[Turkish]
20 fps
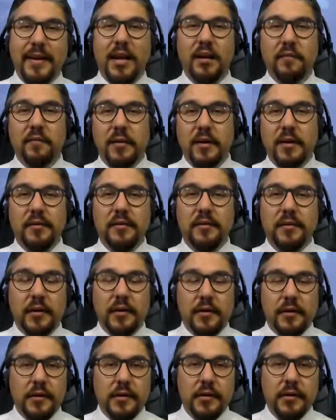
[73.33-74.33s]
gelen veri
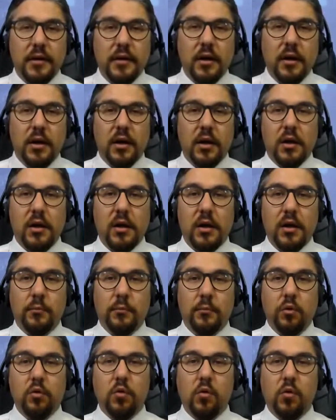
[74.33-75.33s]
setleri
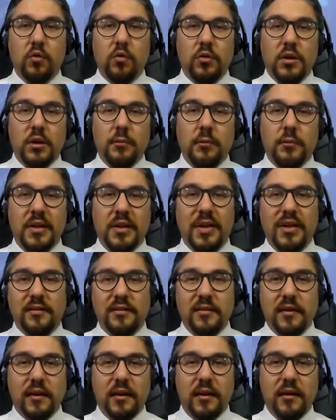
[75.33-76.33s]
e, bu noktada
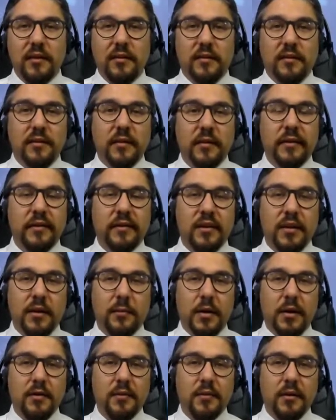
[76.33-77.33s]
biraz daha ister
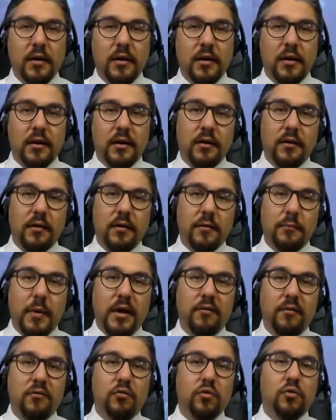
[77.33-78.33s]
istemez e,
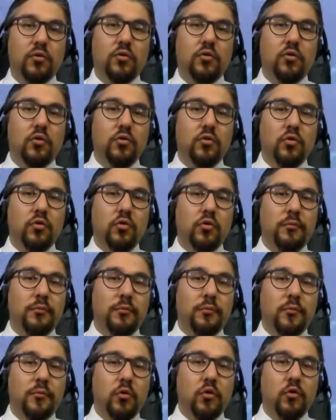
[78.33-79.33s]
mevcut
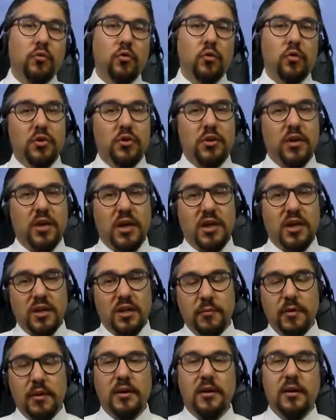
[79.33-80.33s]
tonunun
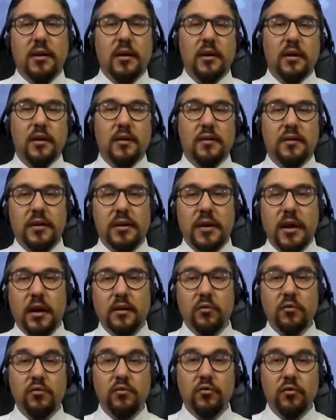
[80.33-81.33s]
yumuşatma
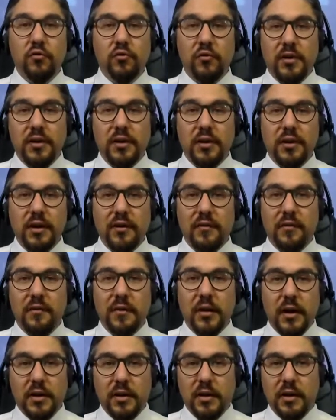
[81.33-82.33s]
senaryosu üzerinde
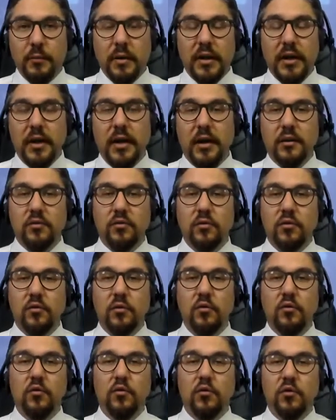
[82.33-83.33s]
fiyatlama reaksiyonu
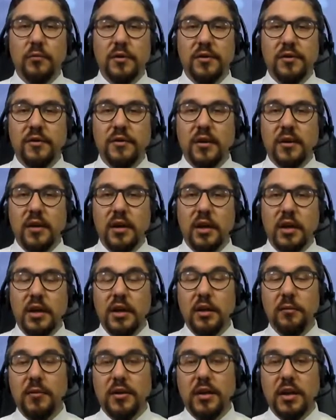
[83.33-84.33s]
oluşturmasına
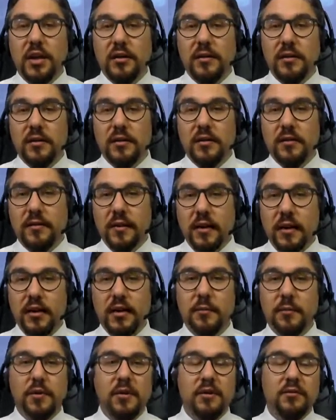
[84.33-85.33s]
imkan tanıdı.
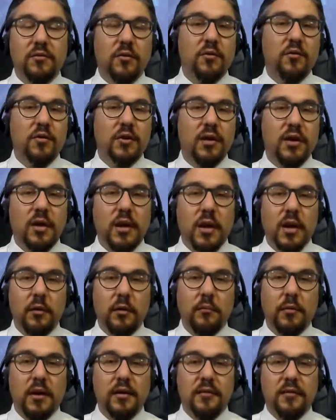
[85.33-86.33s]
Sen de biraz önce
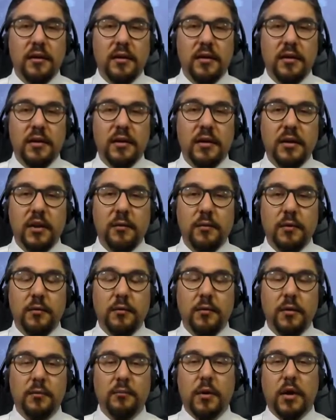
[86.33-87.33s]
bahsettiğin
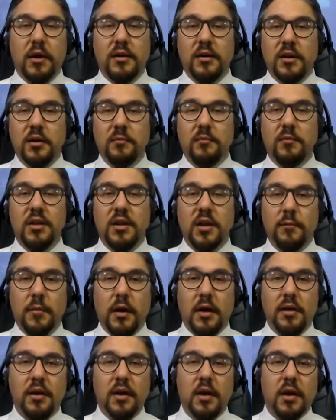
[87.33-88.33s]
gibi baktığımız
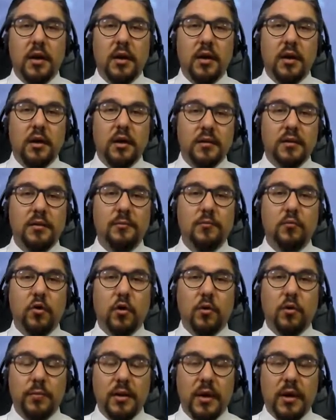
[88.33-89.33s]
zaman e,
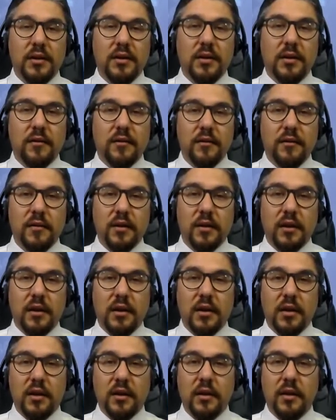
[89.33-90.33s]
Kasım
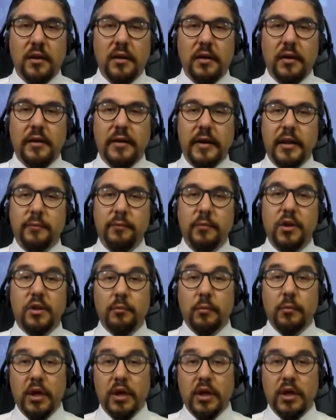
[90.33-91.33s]
toplantısındaki
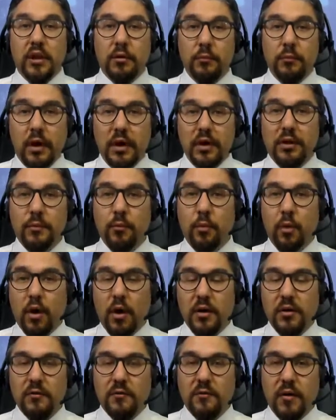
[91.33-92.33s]
75 bas
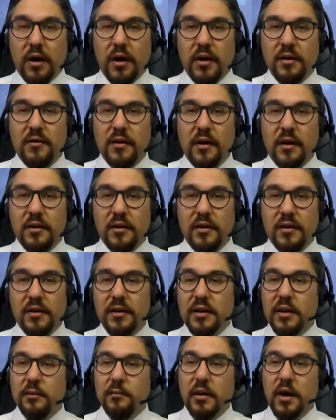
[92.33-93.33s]
puan faiz artışı
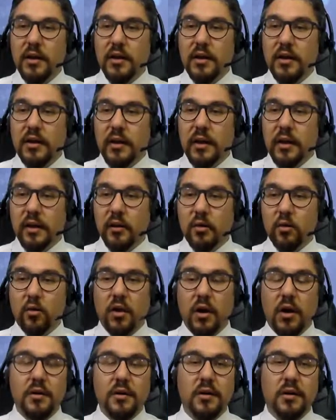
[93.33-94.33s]
ihtimali
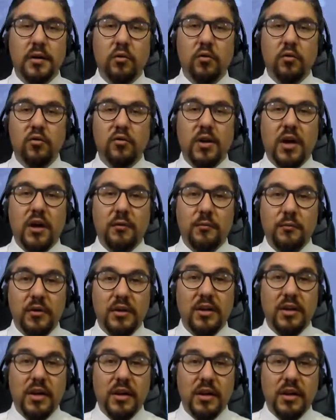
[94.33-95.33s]
şu anda
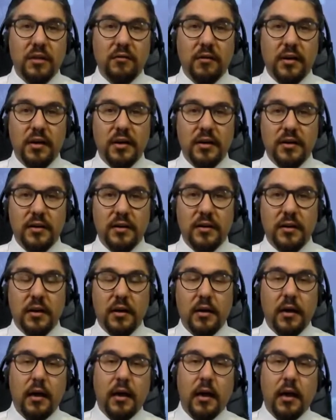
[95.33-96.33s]
%60'lar
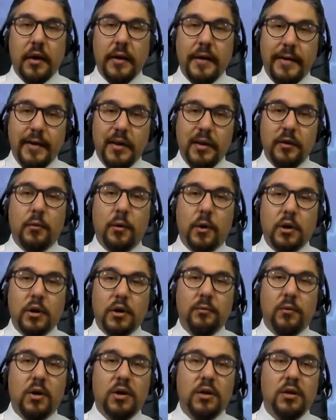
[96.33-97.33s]
civarlarında. 50
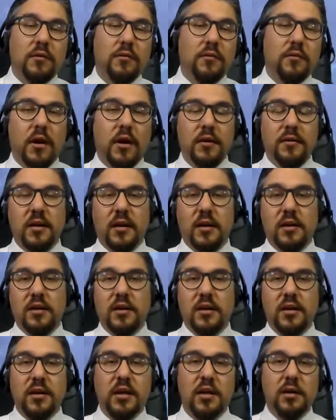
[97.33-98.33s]
bas puanlık faiz
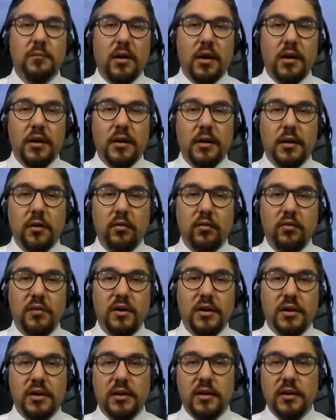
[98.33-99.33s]
artışı ihtimalleri de
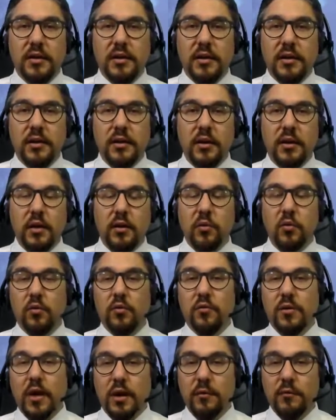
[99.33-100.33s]
%40'lara
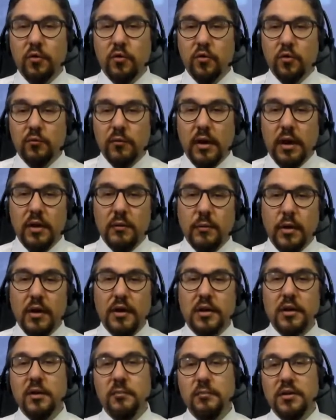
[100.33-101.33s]
yükselmiş durumda. Yani
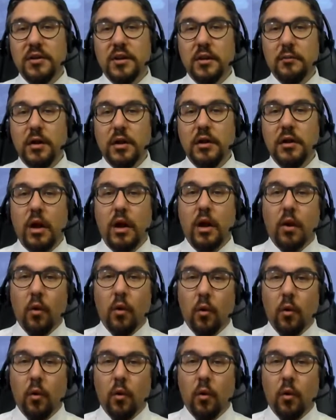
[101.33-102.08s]
baktığımız zaman